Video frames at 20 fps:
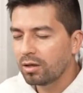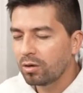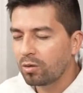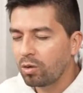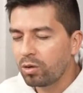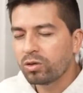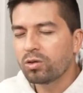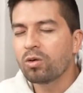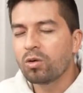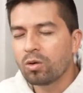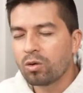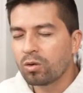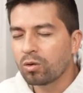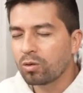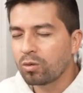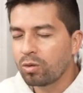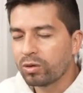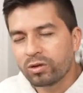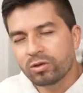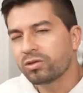
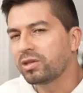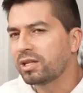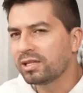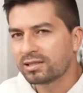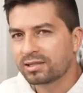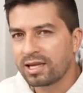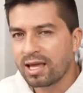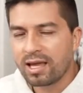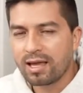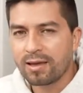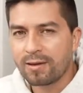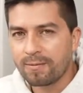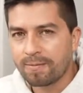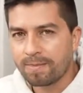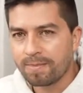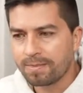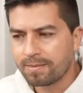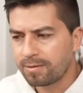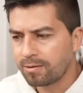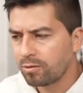cuando, cuando, tienes,
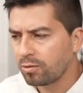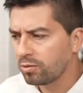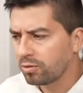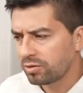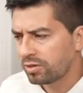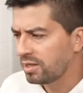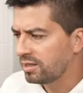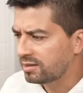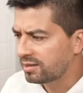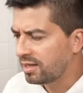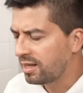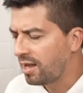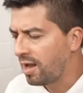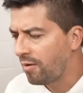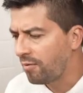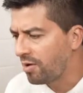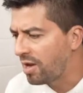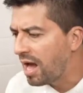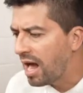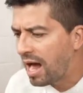que, cuando tienes que
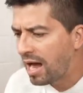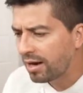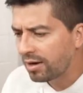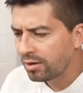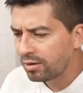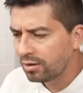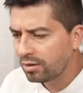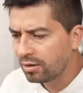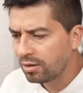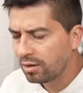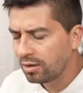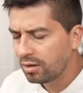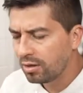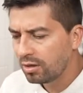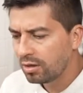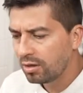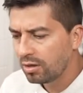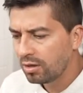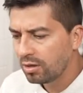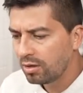hablar
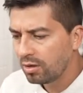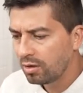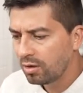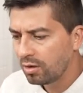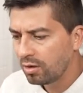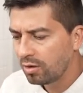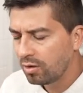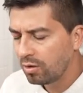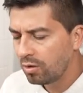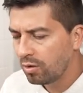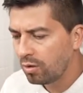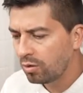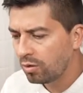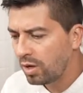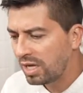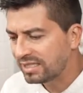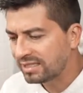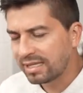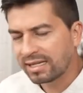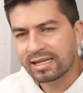
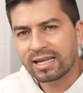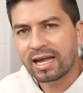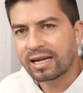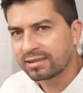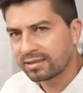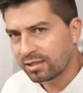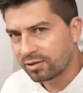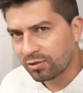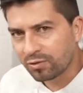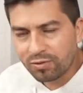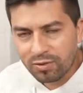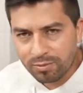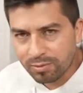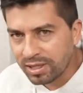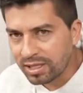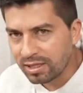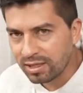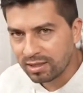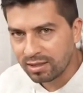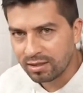o acercarte a tu
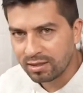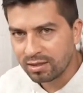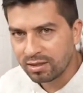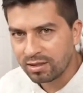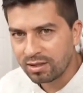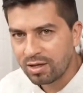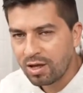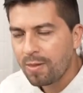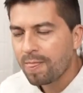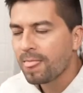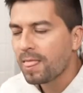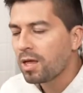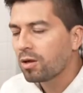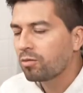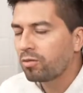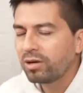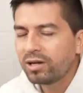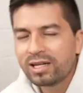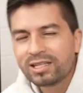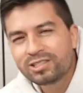familia?
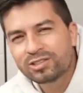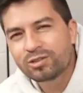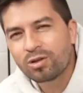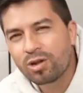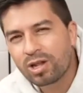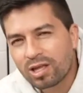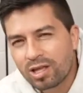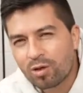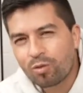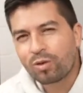¿Cuál es la historia que